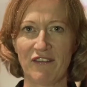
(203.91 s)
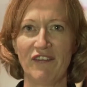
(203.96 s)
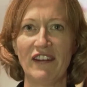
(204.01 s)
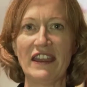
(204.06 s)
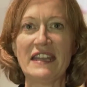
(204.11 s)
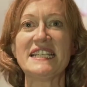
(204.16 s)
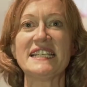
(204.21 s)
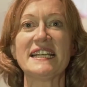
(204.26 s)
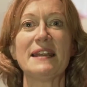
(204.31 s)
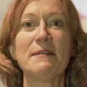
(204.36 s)

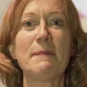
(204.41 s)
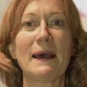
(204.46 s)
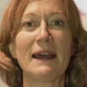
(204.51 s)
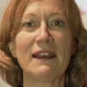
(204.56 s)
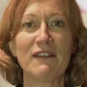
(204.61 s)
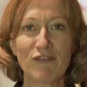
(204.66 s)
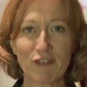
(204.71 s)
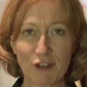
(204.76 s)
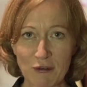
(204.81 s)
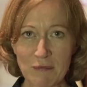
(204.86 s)
Wenn ich an
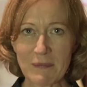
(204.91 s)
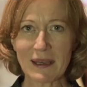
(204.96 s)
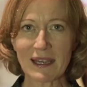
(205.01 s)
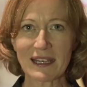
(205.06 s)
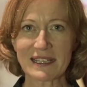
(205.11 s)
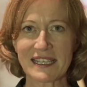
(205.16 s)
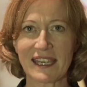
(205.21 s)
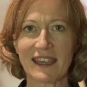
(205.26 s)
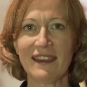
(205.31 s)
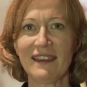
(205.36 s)

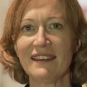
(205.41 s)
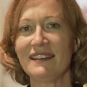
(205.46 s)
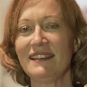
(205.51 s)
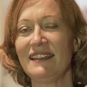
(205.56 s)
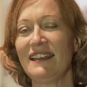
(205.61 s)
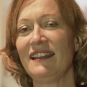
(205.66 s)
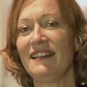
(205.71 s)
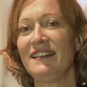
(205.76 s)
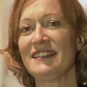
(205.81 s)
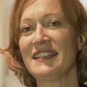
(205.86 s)
Baden-Württemberg denke,
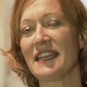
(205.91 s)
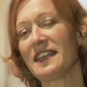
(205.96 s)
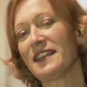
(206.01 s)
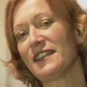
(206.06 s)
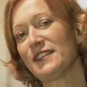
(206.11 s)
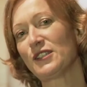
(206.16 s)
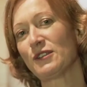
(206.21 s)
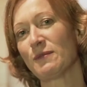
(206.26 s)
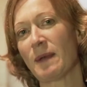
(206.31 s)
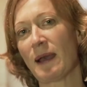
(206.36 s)
dann denke
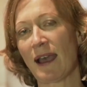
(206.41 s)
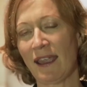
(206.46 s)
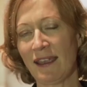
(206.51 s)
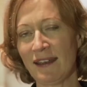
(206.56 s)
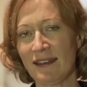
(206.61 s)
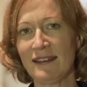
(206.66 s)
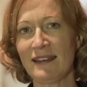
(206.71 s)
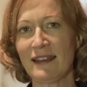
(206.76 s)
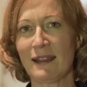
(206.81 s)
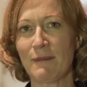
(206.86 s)
ich zum
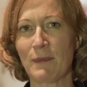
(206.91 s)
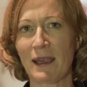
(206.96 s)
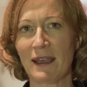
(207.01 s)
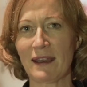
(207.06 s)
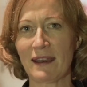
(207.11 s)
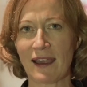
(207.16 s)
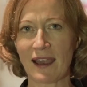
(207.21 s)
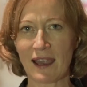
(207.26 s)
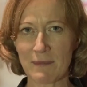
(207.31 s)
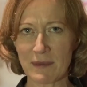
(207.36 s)
einen an
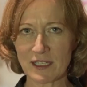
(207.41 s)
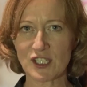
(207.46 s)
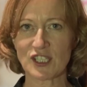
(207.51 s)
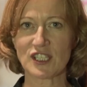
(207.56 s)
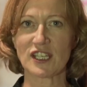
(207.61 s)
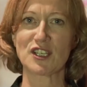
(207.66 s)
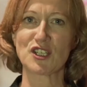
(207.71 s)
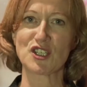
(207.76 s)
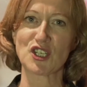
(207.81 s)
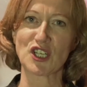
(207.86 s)
meine
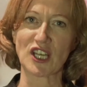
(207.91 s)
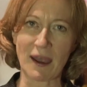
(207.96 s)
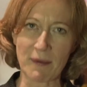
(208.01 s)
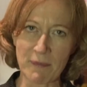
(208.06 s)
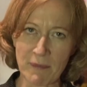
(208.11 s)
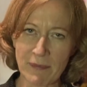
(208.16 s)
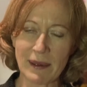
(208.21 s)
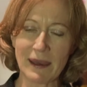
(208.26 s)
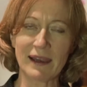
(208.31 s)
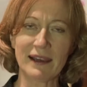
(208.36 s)
Heimatstadt
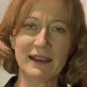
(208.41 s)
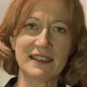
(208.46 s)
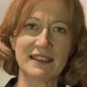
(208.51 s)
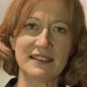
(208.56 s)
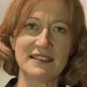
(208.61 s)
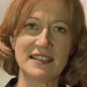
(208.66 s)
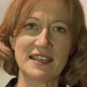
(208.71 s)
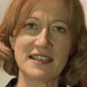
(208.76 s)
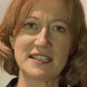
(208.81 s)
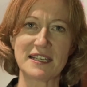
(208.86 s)
Starnberg,
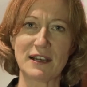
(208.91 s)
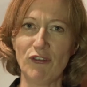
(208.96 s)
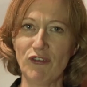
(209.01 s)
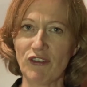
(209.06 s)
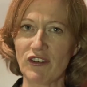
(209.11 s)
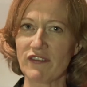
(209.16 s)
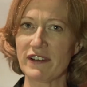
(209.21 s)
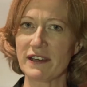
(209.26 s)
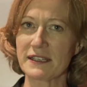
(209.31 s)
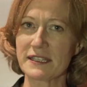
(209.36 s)
in der ich
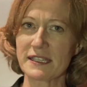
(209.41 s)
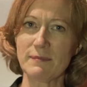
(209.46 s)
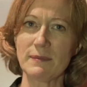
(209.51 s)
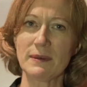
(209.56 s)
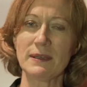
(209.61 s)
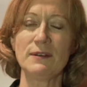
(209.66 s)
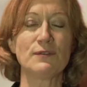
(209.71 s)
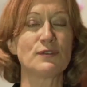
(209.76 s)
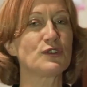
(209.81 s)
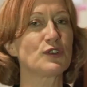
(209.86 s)
aufgewachsen
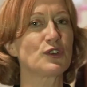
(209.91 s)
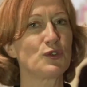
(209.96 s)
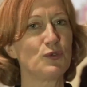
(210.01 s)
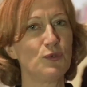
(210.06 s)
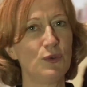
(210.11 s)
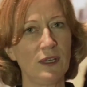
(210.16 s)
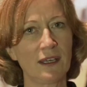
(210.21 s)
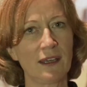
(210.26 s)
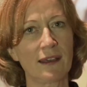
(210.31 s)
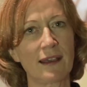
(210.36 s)
bin und also zur
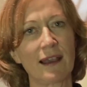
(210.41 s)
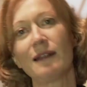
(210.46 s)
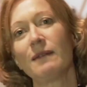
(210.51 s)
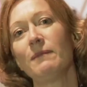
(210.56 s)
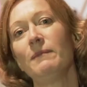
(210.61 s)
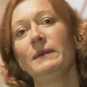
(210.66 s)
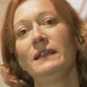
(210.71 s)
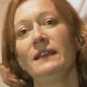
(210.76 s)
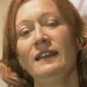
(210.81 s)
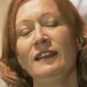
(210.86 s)
Schule gegangen
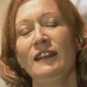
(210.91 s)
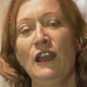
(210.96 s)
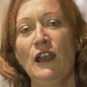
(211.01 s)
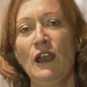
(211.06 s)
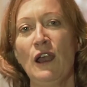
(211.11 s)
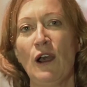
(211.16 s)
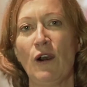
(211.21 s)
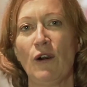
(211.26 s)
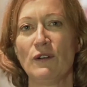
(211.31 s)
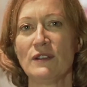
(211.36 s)

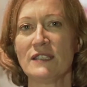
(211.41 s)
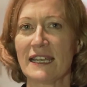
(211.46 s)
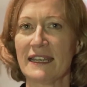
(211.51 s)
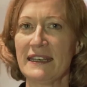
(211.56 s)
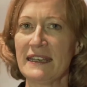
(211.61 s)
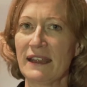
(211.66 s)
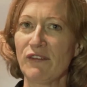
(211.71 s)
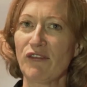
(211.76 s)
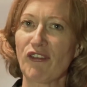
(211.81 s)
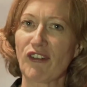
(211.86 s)
bin. Und
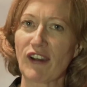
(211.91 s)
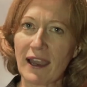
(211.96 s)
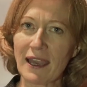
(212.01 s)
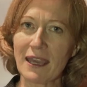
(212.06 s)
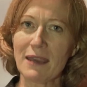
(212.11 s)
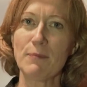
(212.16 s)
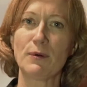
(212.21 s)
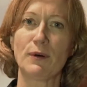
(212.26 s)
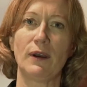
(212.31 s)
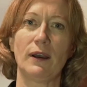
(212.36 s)
dann an
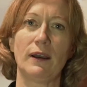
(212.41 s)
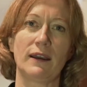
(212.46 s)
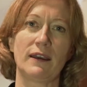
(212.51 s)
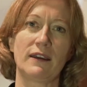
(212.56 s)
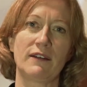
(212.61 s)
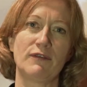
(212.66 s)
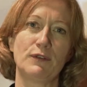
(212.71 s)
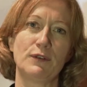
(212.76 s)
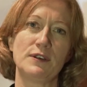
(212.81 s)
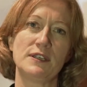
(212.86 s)
Freiburg,
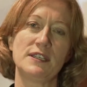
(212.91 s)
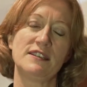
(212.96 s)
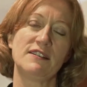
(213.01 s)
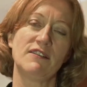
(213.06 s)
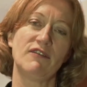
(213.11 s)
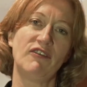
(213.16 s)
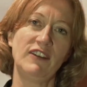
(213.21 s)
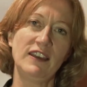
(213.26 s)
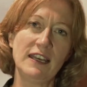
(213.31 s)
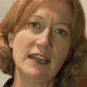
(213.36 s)
wo ich
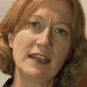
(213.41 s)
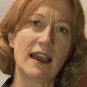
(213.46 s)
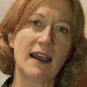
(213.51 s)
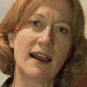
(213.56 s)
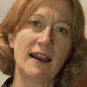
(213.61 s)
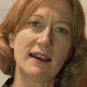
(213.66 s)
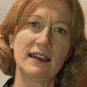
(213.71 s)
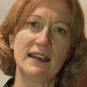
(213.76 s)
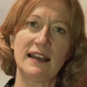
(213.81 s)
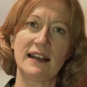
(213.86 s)
viele
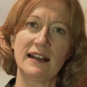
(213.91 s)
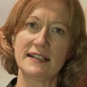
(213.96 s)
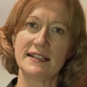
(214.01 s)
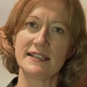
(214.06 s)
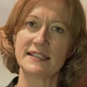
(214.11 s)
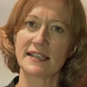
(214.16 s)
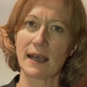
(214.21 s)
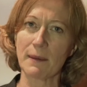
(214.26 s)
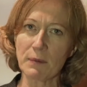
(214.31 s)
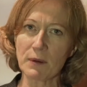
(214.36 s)
Jahre
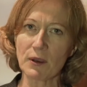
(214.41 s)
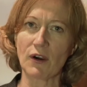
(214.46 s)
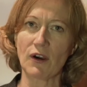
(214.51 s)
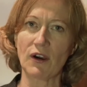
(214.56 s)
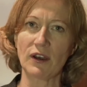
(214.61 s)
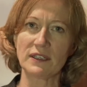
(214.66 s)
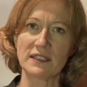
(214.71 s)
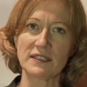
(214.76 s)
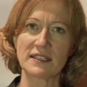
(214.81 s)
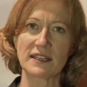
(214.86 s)
als
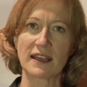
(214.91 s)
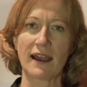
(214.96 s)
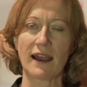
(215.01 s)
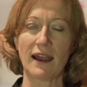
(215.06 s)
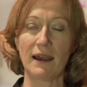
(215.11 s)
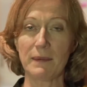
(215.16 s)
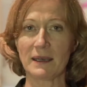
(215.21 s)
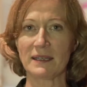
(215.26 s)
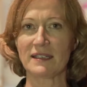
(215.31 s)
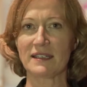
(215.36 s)
Abgeordnete
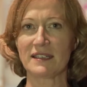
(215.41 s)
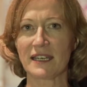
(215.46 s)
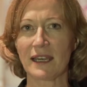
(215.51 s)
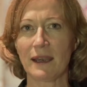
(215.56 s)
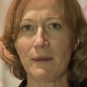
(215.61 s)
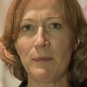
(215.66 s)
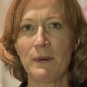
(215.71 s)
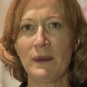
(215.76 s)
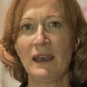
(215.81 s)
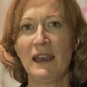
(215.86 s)
gearbeitet
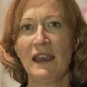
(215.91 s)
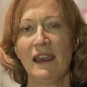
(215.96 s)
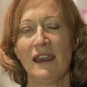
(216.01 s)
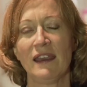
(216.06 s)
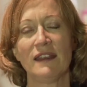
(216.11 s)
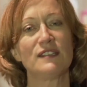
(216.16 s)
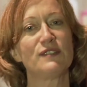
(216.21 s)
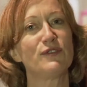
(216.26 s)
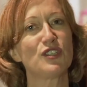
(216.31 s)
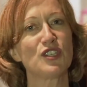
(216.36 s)
habe.
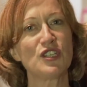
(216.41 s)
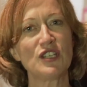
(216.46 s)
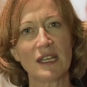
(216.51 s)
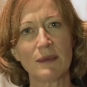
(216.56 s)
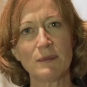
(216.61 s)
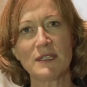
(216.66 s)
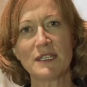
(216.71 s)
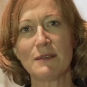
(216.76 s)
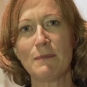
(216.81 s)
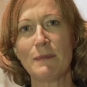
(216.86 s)
Inzwischen lebe
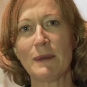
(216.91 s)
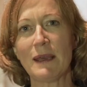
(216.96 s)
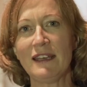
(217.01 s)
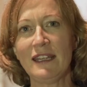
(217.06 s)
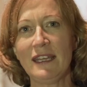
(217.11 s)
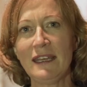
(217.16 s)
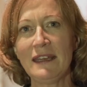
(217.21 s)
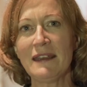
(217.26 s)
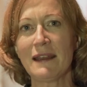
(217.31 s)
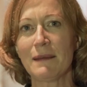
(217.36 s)
ich in
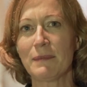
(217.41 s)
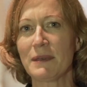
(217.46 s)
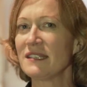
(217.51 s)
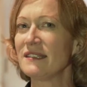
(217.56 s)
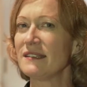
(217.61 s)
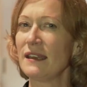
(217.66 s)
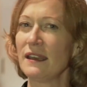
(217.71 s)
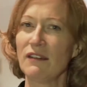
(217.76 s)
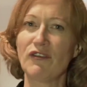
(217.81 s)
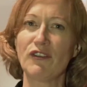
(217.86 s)
Berlin, aber ich
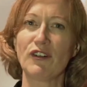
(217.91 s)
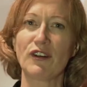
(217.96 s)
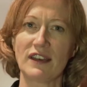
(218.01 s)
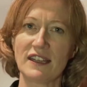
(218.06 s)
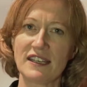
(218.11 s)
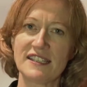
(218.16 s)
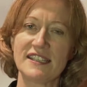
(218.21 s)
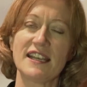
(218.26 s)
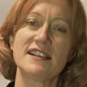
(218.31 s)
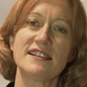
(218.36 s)
denke
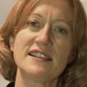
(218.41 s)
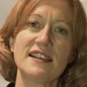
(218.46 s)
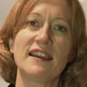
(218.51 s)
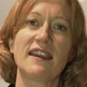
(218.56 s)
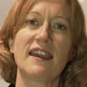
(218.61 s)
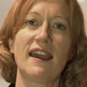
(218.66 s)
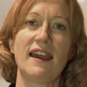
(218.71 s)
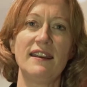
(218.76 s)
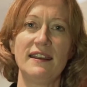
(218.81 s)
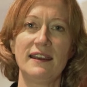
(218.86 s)
wirklich sehr, sehr
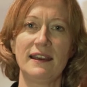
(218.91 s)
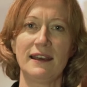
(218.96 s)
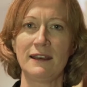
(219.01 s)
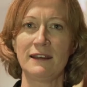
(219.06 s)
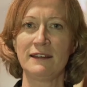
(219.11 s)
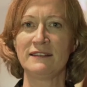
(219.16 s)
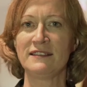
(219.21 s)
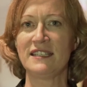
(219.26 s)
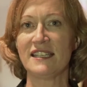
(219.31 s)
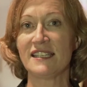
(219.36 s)
gerne an
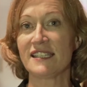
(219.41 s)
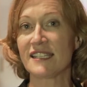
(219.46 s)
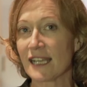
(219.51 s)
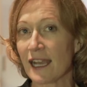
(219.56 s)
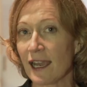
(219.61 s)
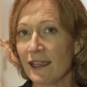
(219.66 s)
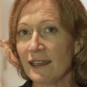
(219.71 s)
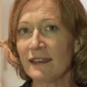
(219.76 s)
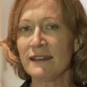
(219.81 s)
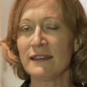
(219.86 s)
die
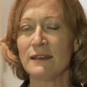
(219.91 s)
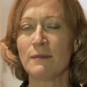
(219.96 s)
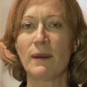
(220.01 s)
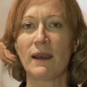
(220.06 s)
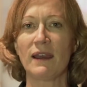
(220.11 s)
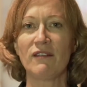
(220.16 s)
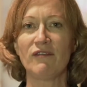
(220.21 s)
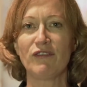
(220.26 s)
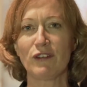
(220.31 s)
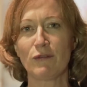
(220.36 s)
Zeiten in
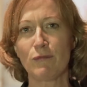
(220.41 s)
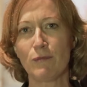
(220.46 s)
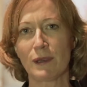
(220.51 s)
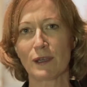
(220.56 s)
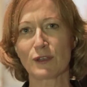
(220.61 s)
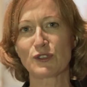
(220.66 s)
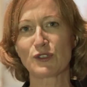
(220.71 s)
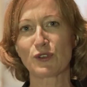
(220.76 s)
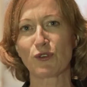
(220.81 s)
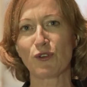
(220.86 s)

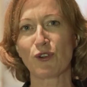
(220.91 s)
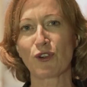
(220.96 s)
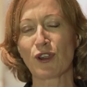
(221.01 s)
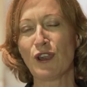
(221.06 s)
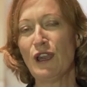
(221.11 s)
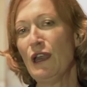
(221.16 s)
Baden-Württemberg zurück.